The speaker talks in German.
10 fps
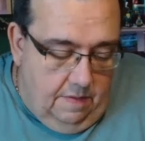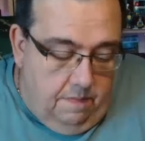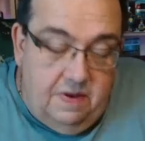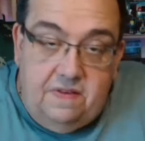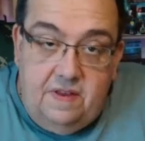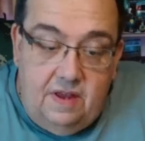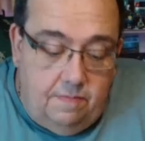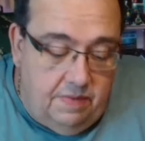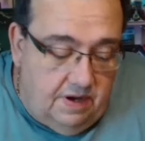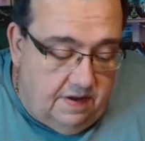Bisher
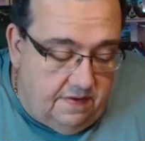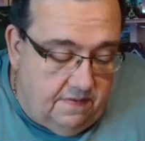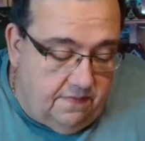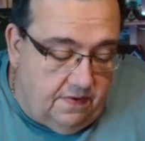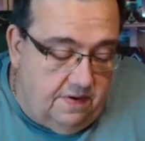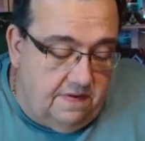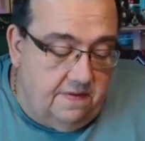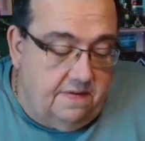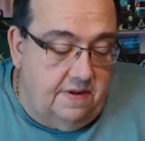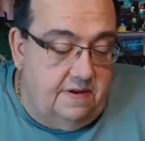bin ich von diesem
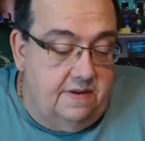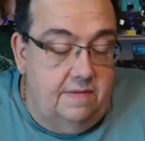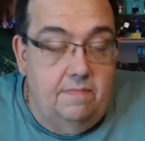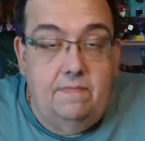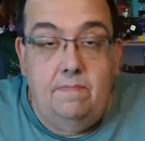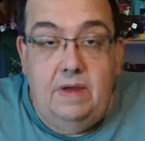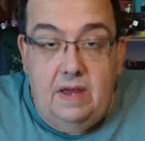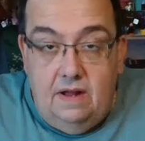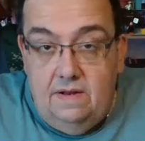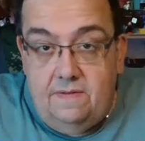Set
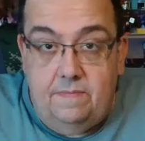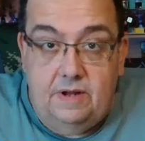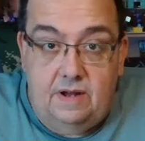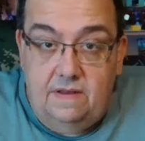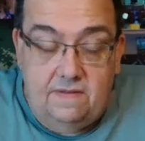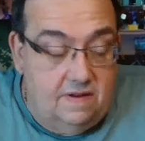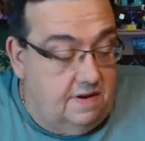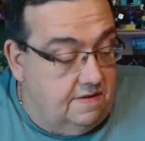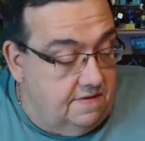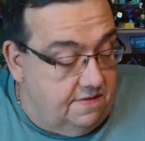mehr als begeistert.
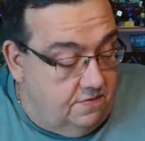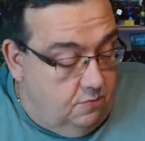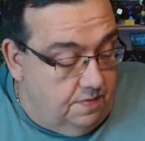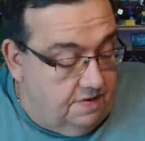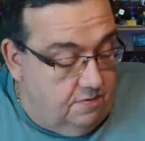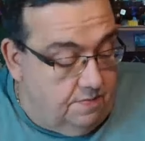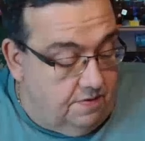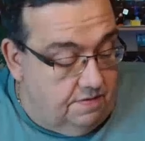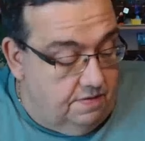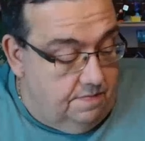Es ist super, super
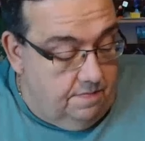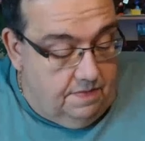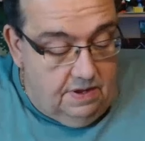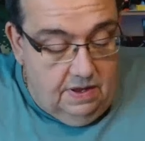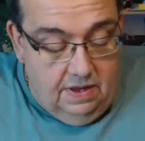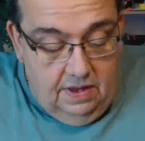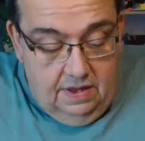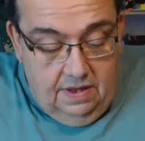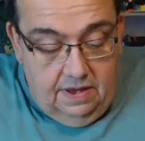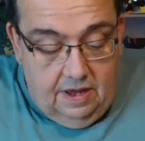toll.
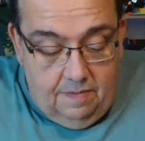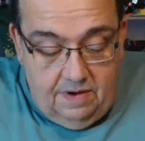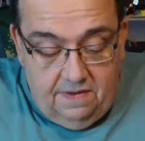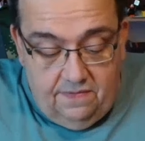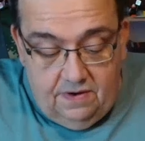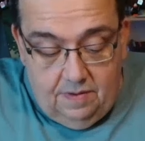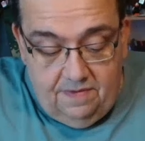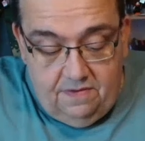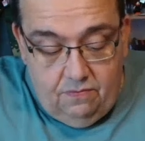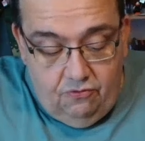Ich habe das von einem
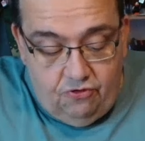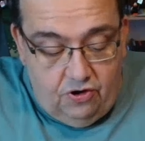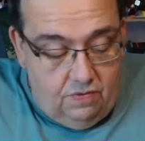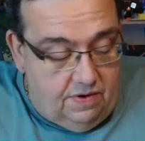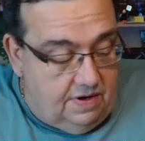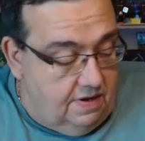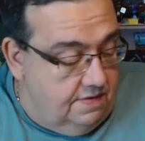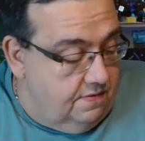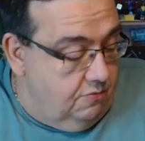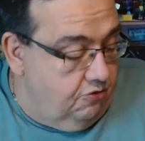Zuschauer
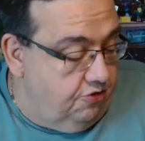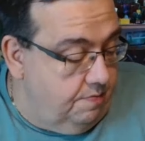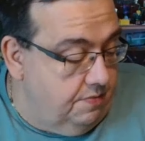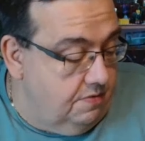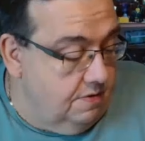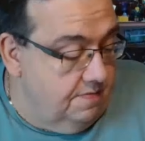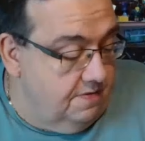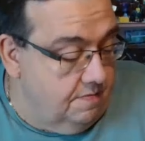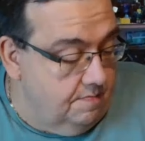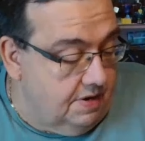zugeschickt bekommen
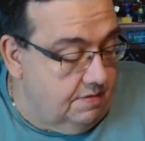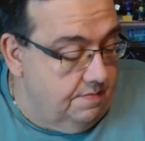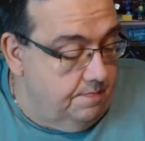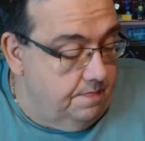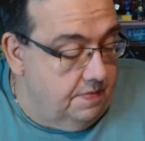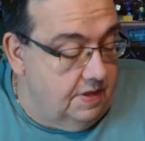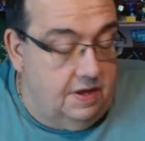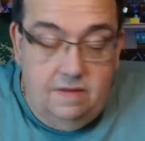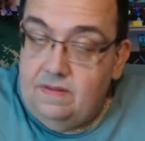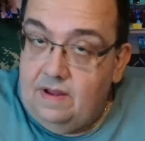zum Bauen.
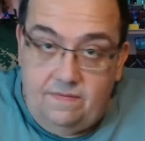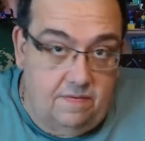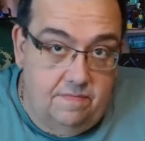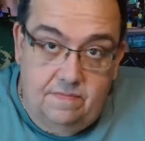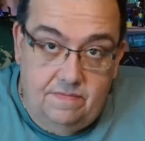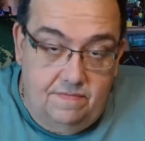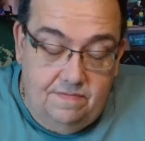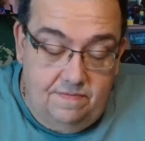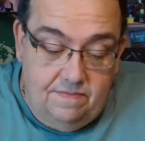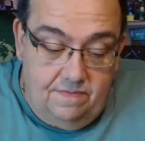Davon
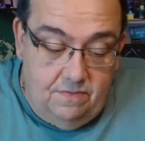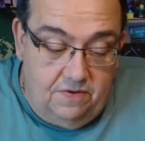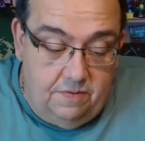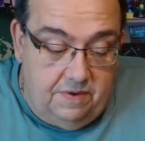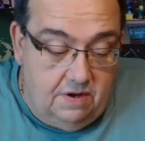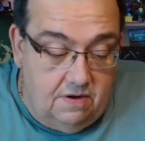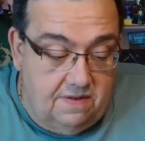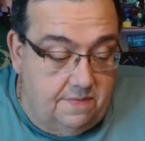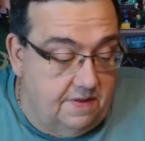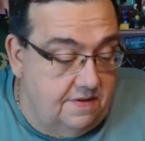muss ich mich noch
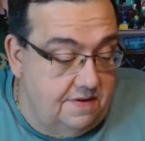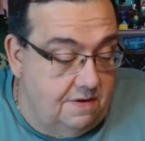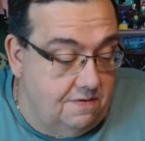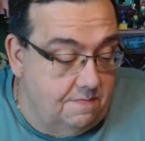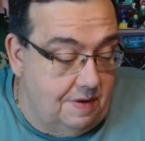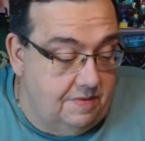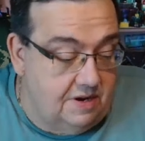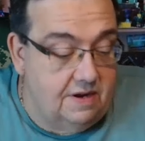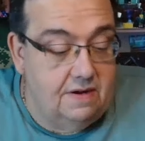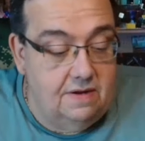20.000 Mal
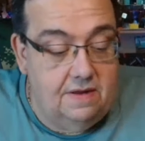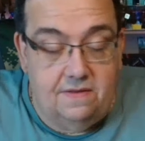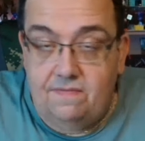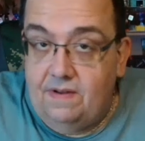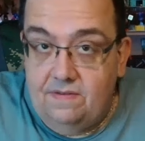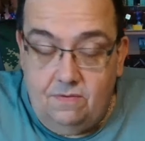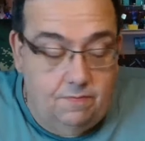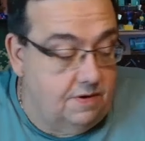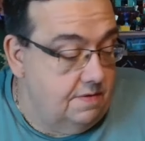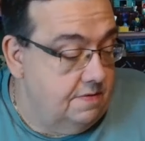bedanken. Es war
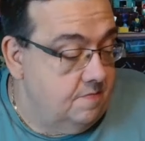super.